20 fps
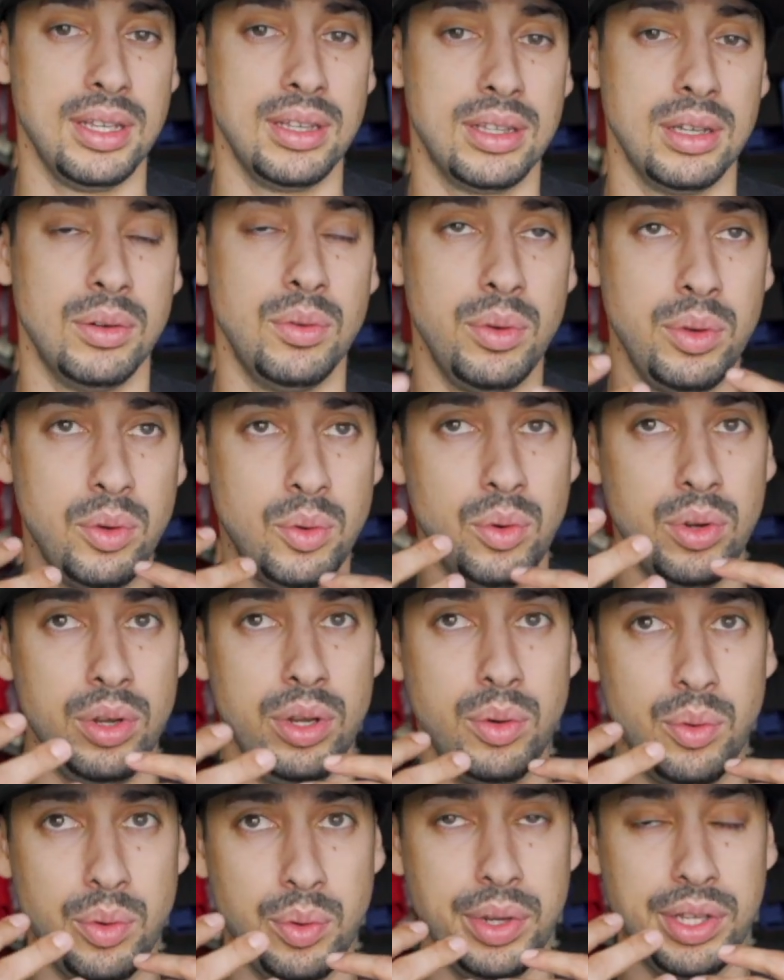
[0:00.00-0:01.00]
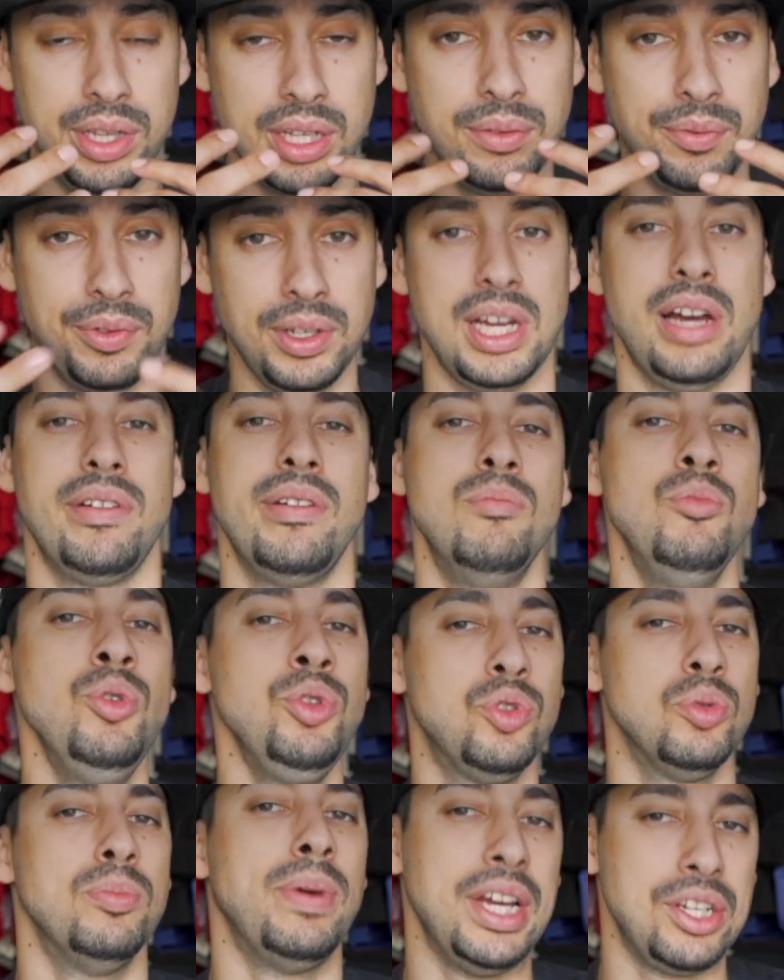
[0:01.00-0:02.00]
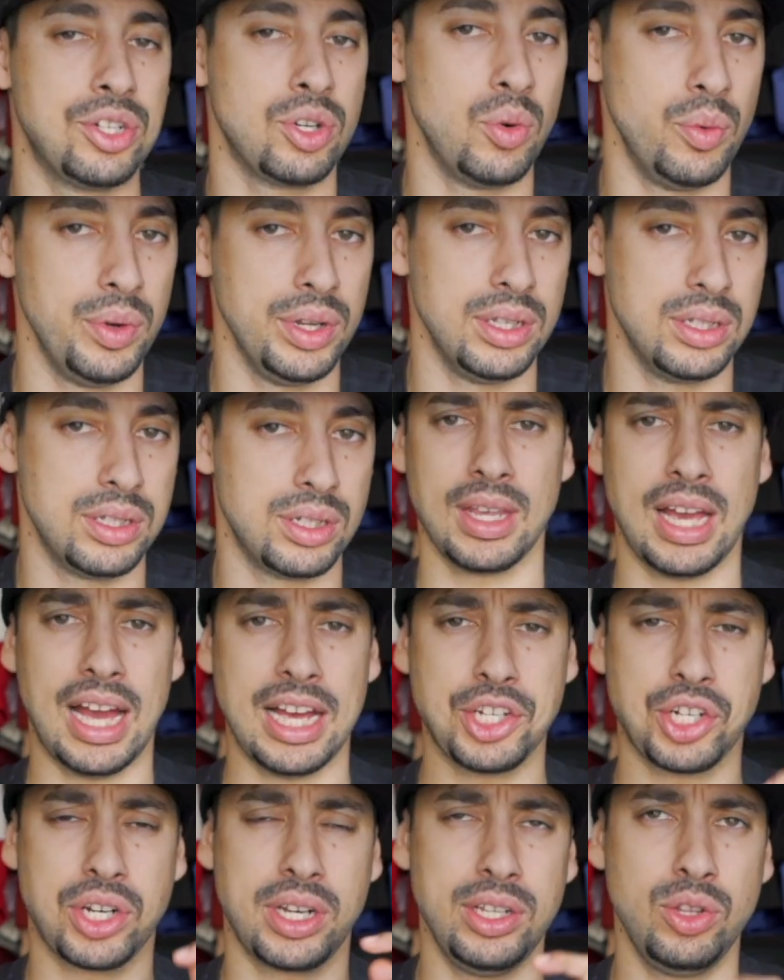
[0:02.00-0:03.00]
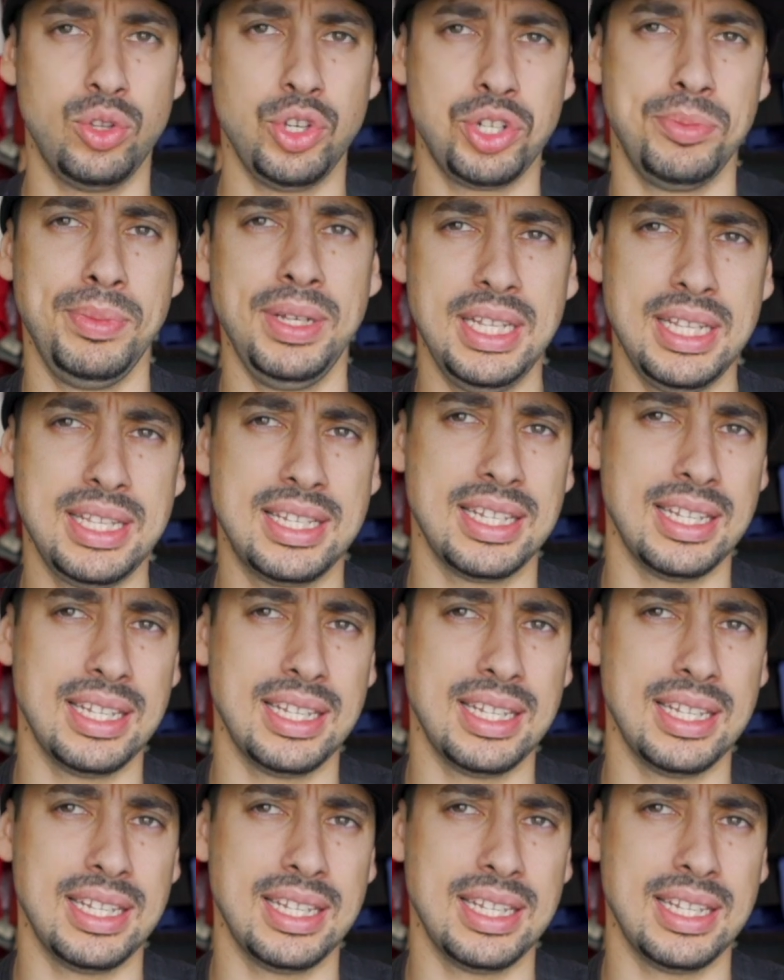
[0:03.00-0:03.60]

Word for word: então eu, eu identificava muito mais com eles. Acho que em 2000,